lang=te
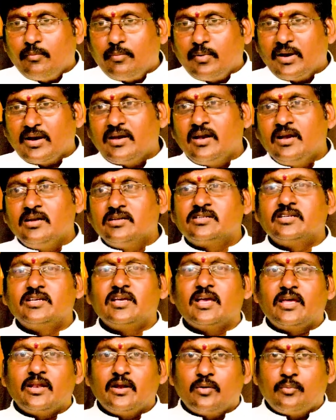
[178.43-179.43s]
ప్రెగ్నెన్సీ
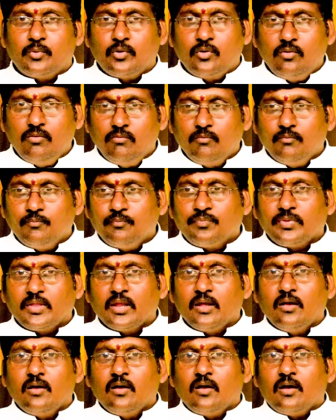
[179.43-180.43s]
అయినప్పుడు
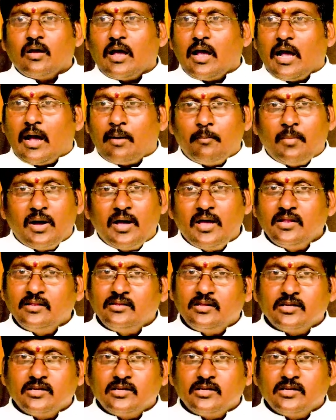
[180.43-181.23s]
అమ్మాయి అని